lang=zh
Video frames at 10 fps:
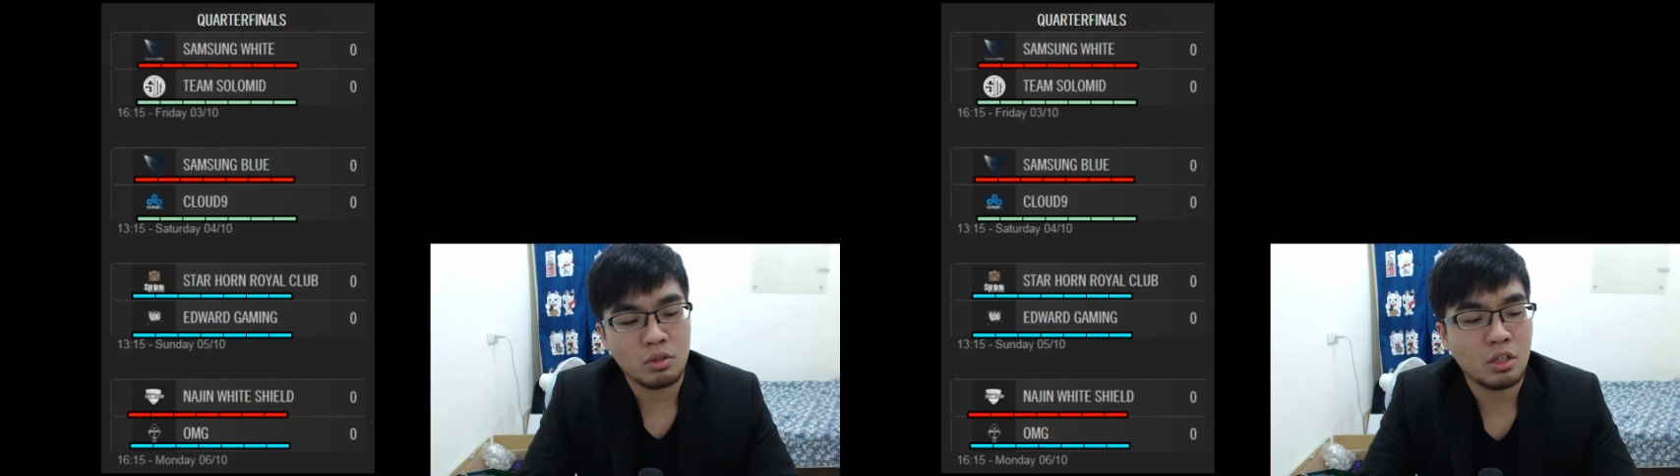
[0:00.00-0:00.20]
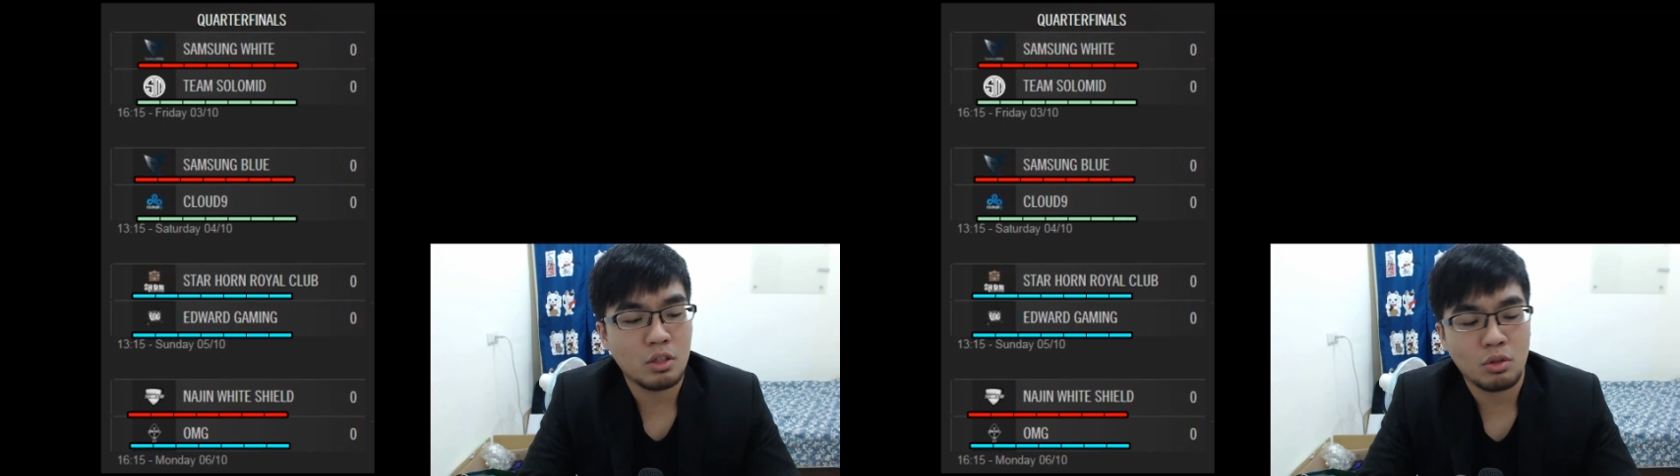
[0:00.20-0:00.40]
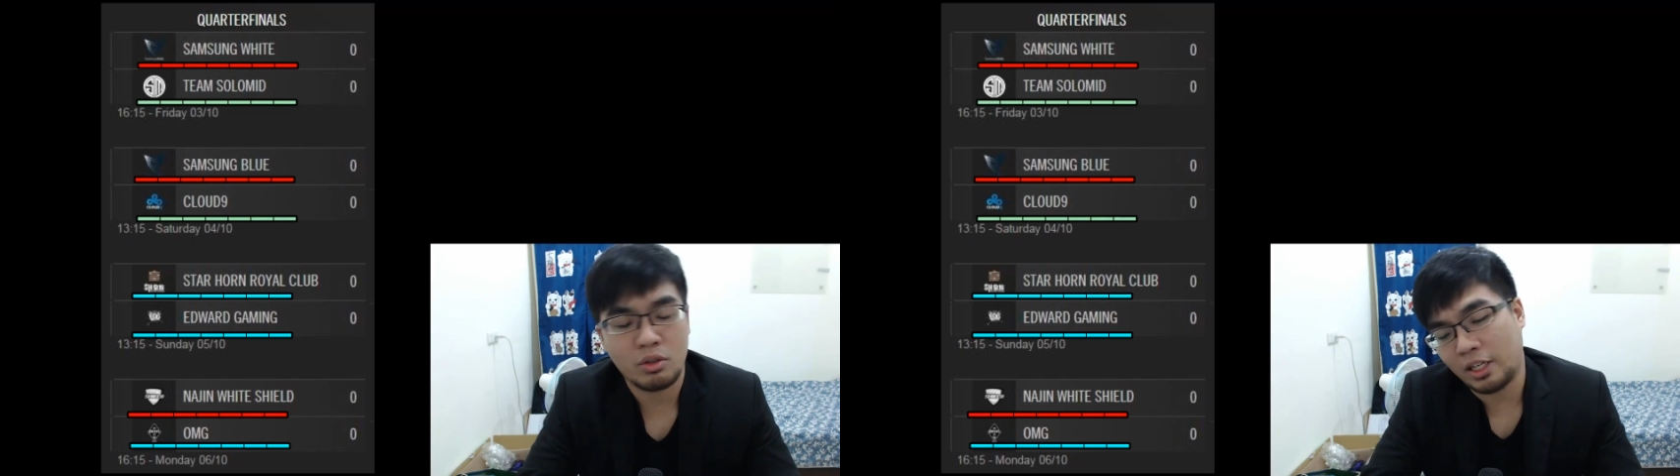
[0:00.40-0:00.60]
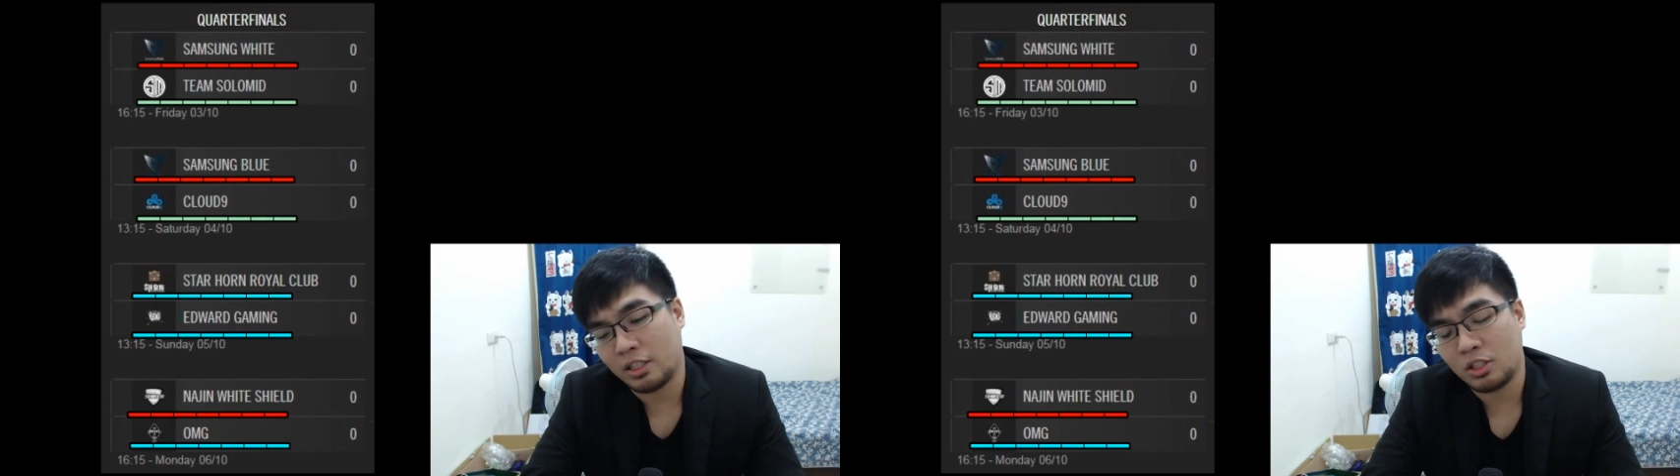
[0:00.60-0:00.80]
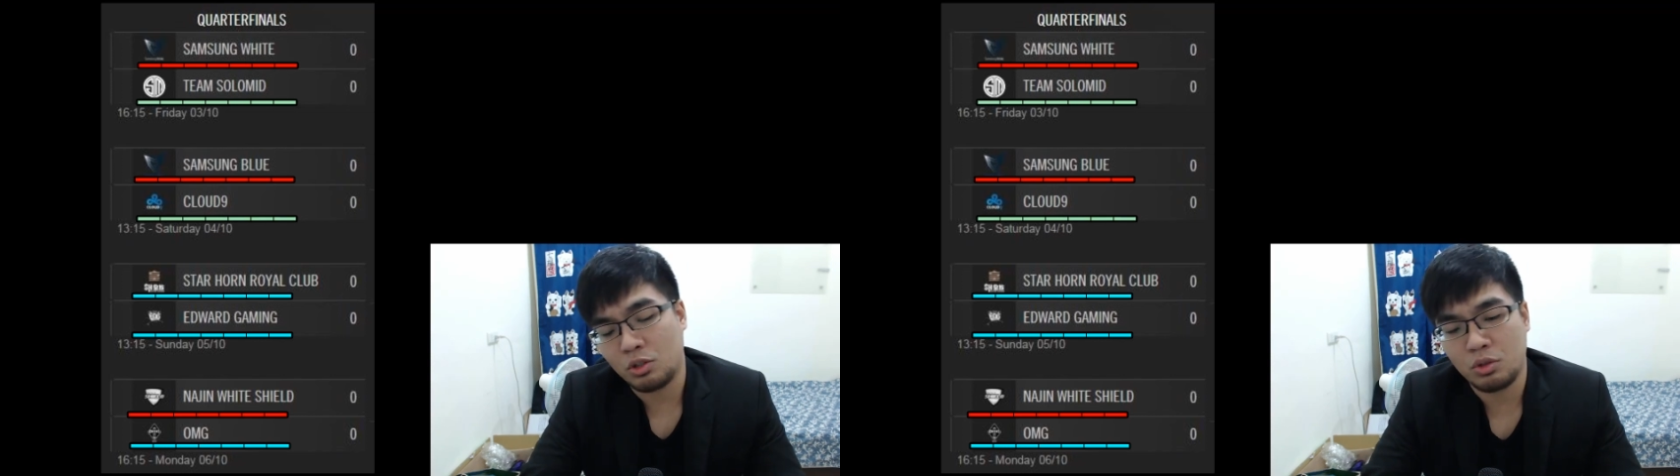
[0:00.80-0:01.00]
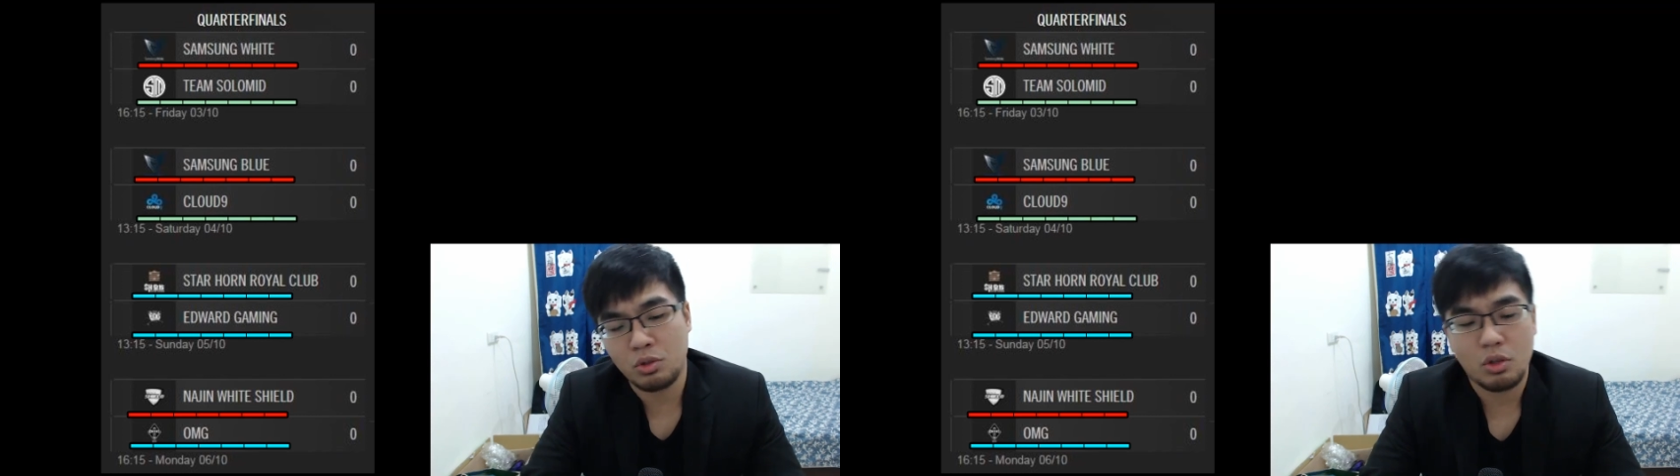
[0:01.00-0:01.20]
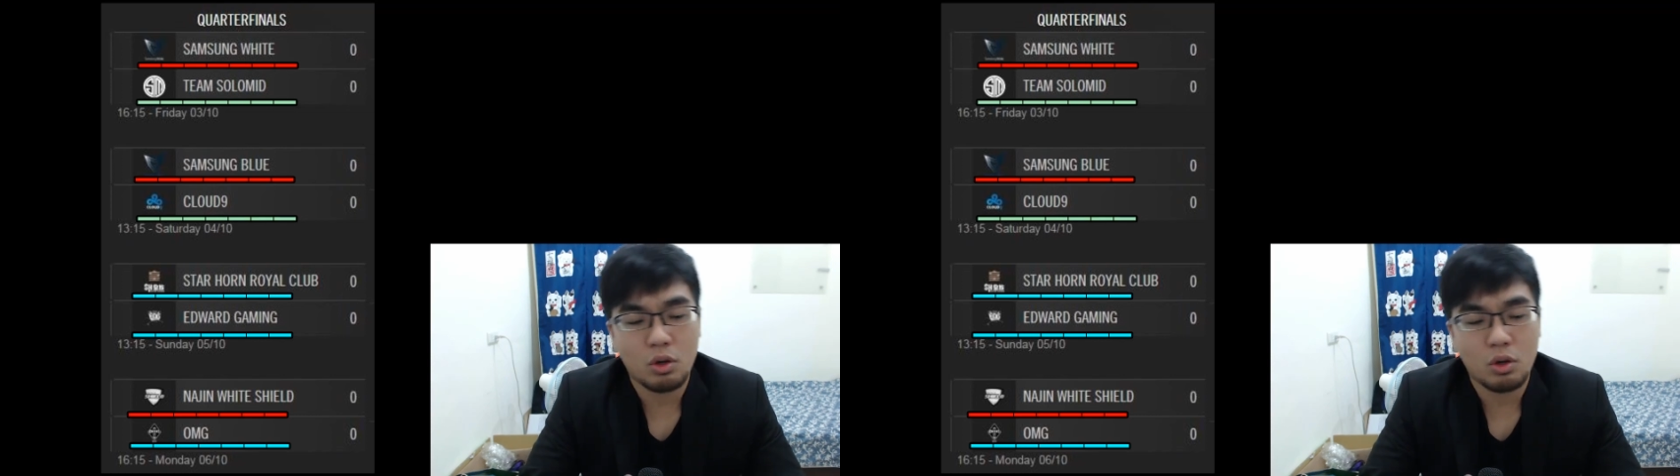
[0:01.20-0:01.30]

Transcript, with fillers: 呢，东南亚地区、